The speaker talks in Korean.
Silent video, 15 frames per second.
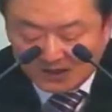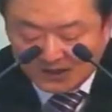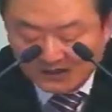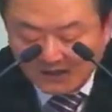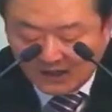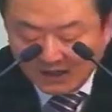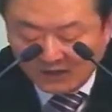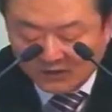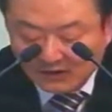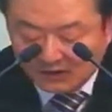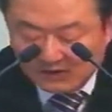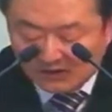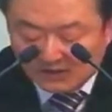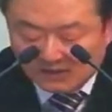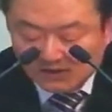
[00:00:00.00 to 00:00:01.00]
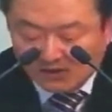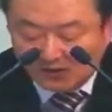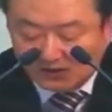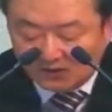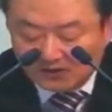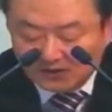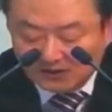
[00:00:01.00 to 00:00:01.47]
내가 너를
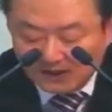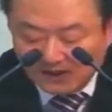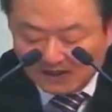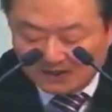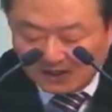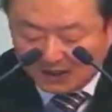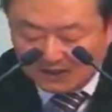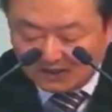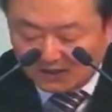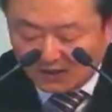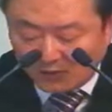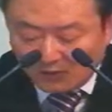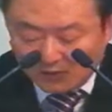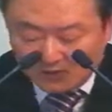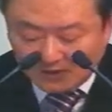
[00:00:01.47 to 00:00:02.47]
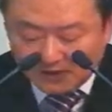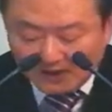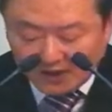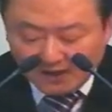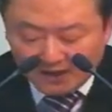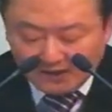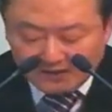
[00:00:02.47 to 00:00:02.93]
이어 내 자리에 오르게
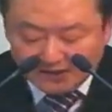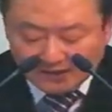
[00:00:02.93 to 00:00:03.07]
할